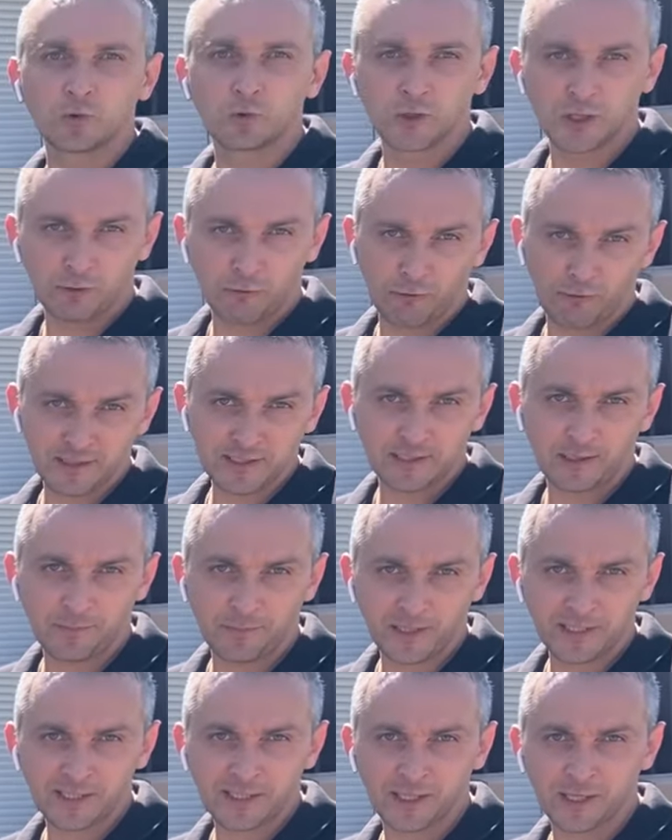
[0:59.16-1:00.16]
ульев у вас на
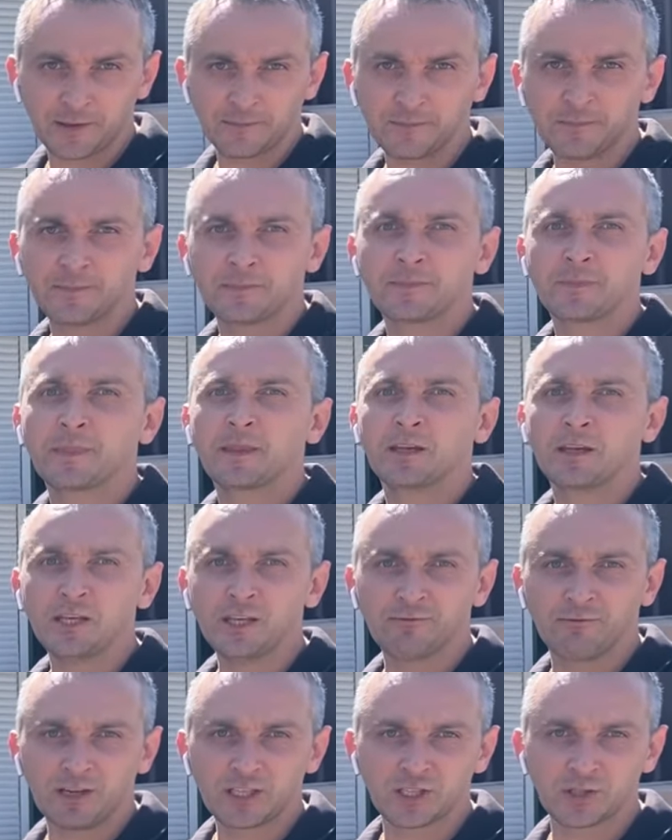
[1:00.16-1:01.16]
пасеке
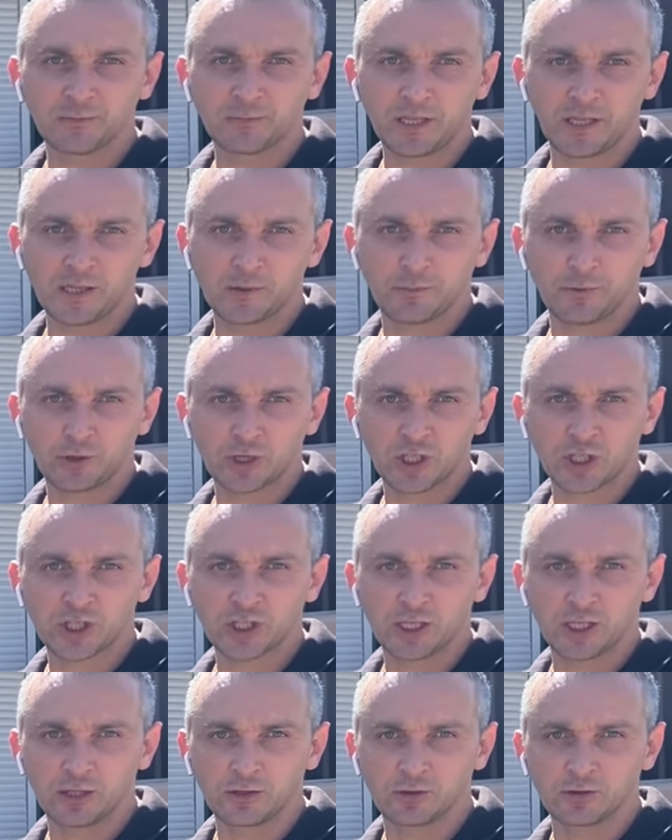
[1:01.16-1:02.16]
и ваши планы по
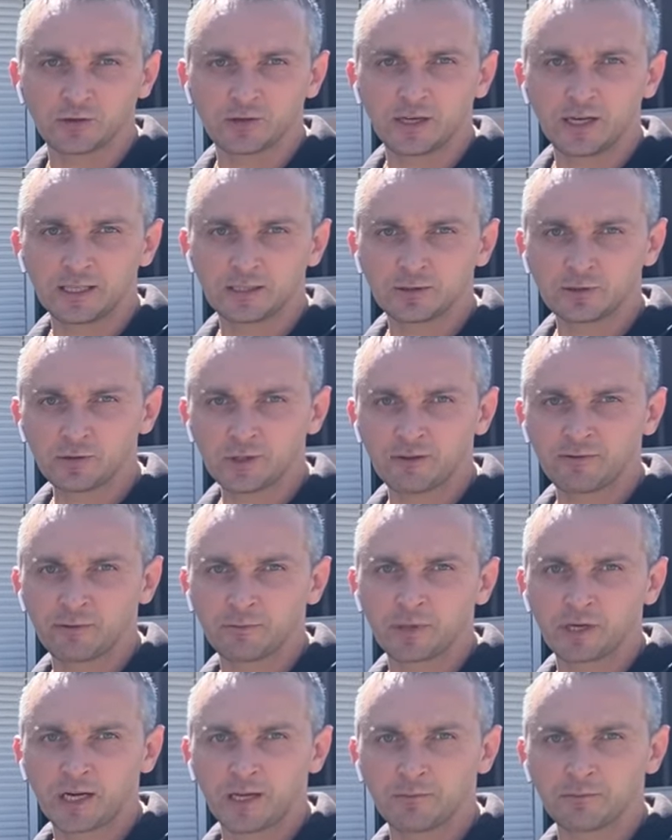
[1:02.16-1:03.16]
расширению. Отсюда
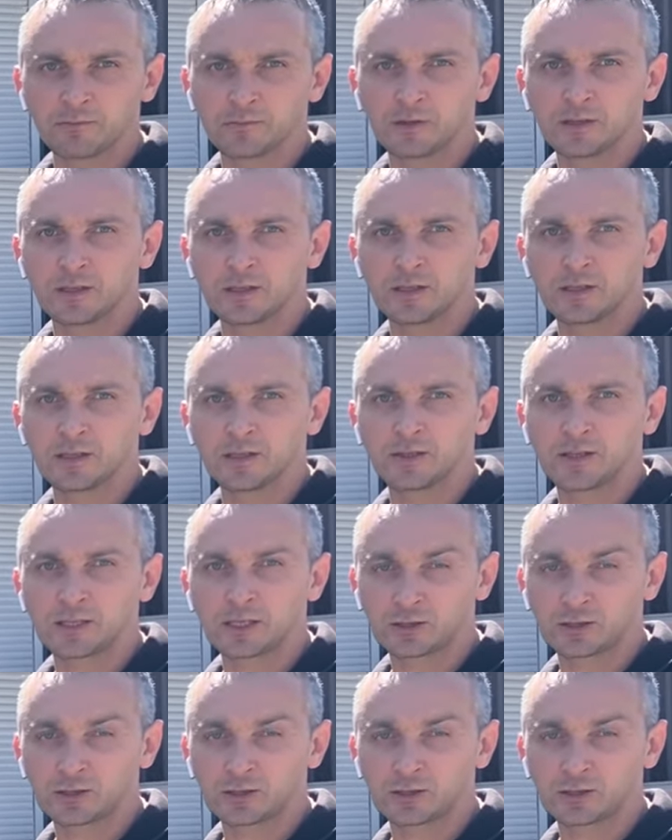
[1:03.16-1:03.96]
выбираем, э,